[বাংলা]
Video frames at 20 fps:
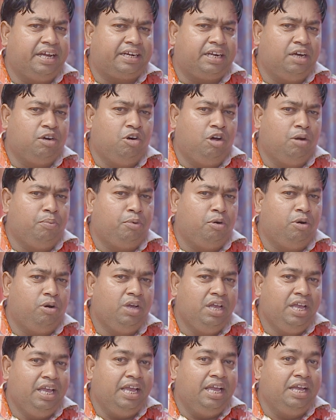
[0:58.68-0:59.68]
একটা গল্প
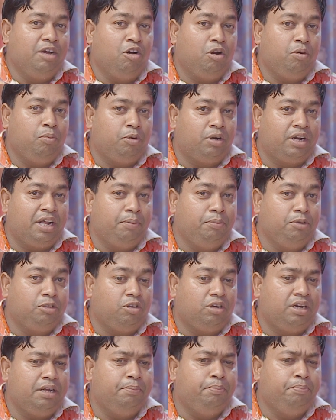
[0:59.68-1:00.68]
এই গল্পটার
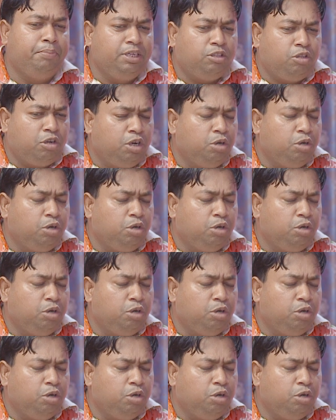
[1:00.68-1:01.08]
ভিতরে ভিতরে